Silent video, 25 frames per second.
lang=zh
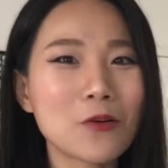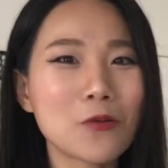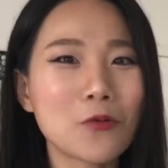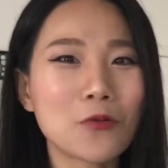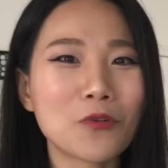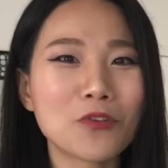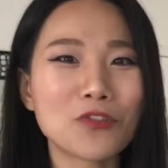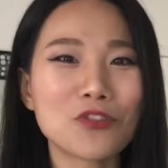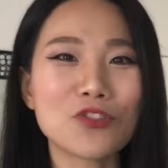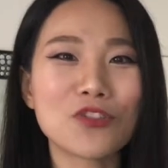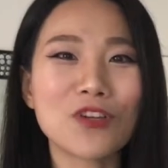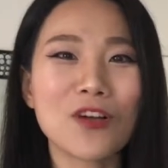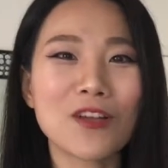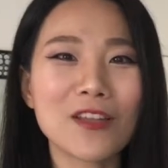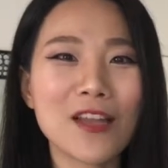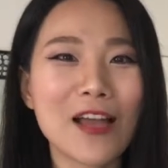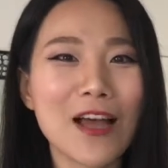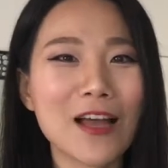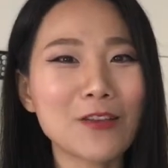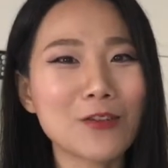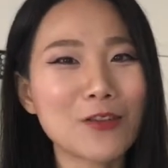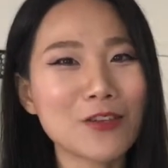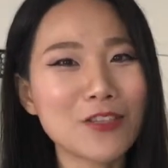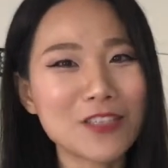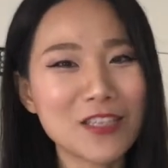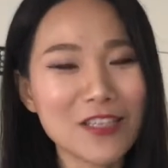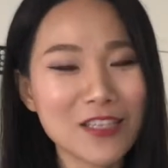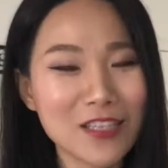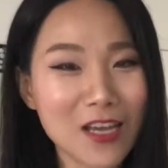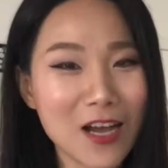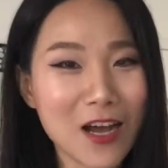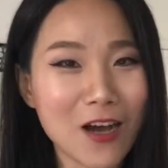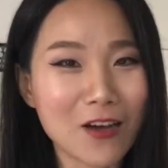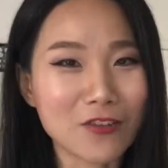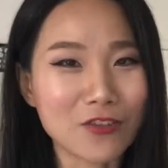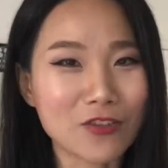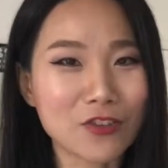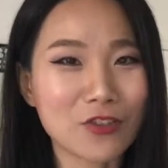我知道它对身体
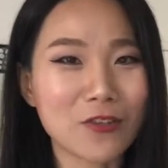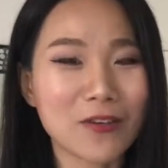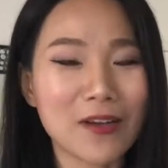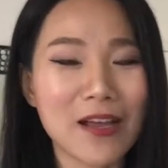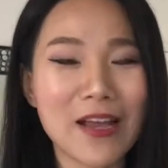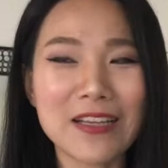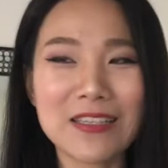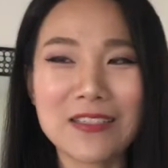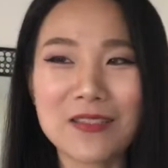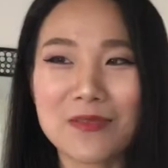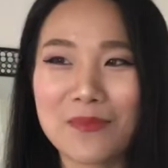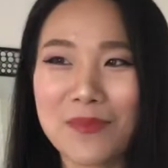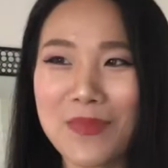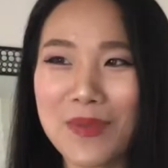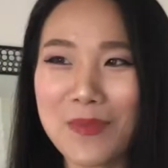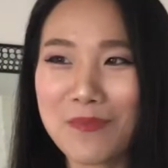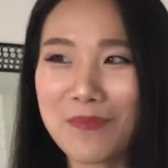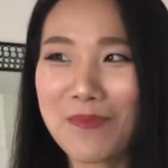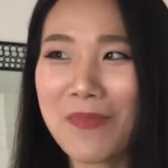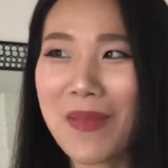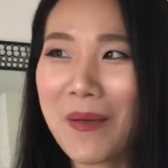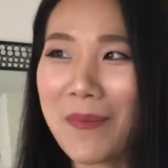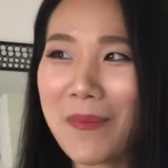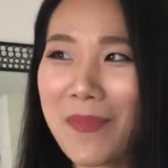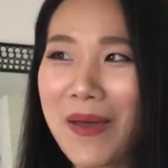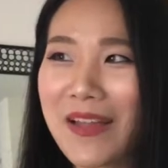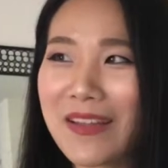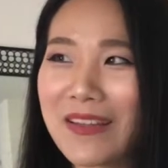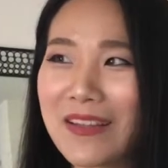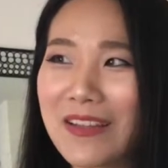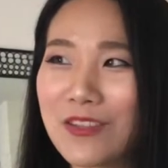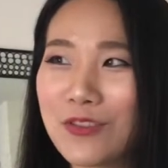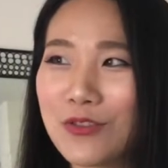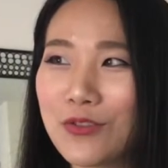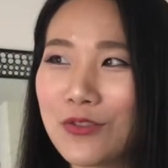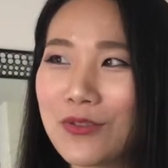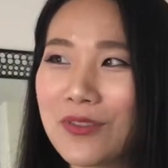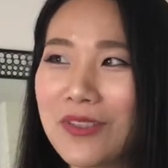好之后，开始慢慢
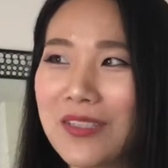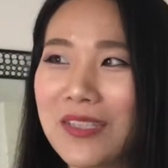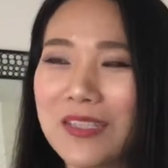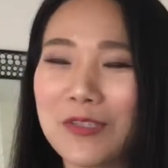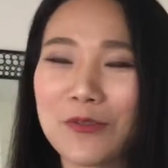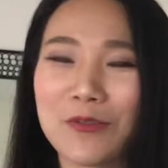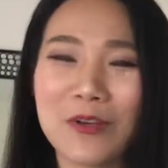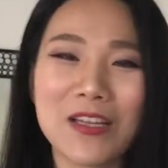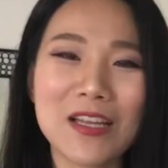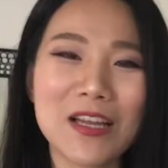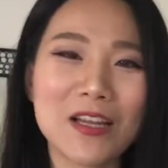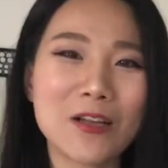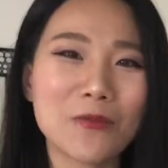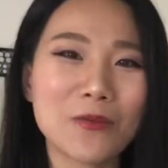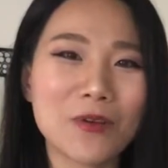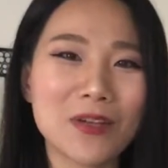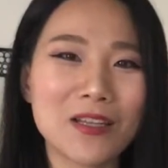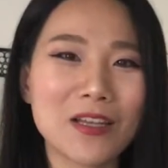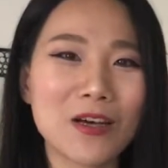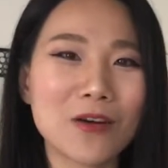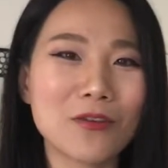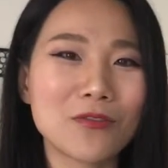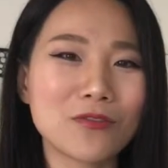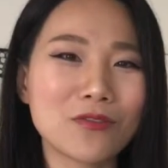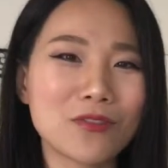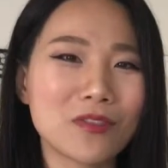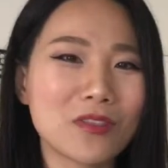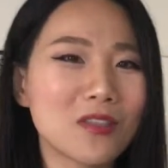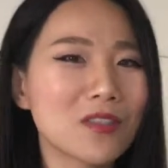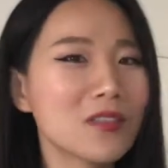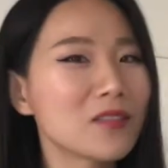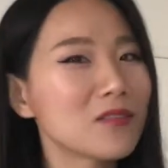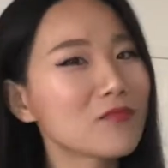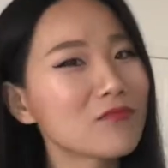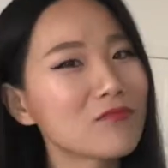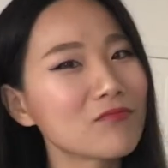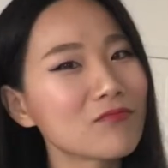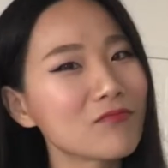的去体味它的味道，我觉得
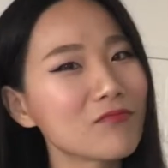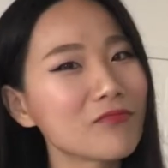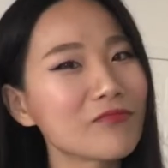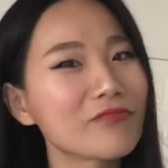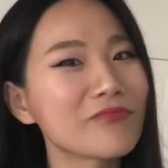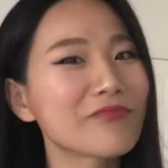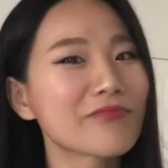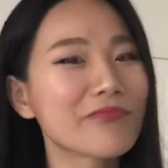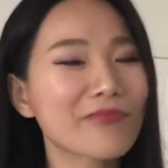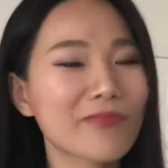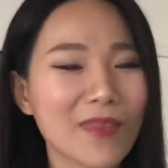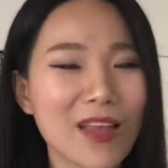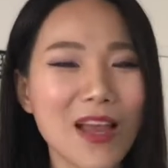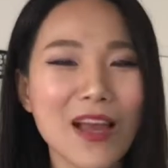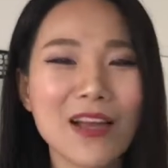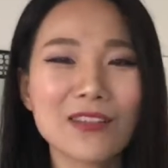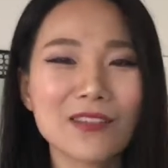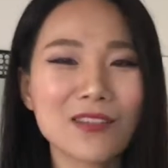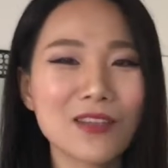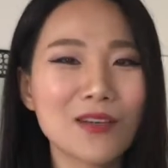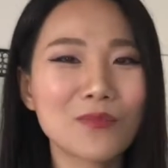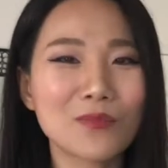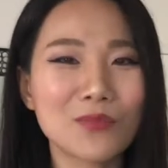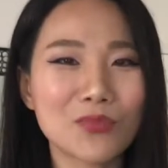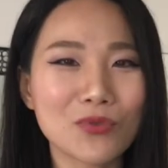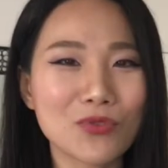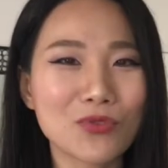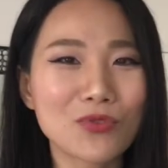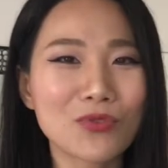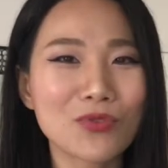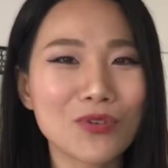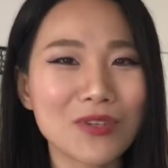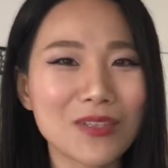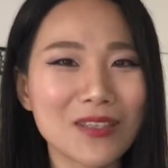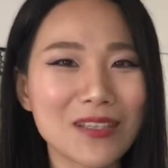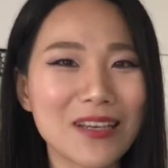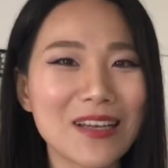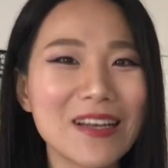嗯还是很不
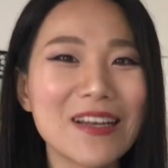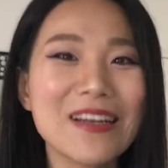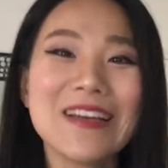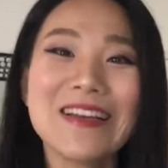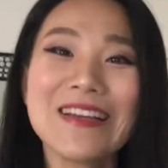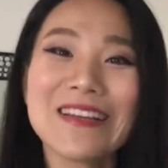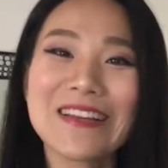错的。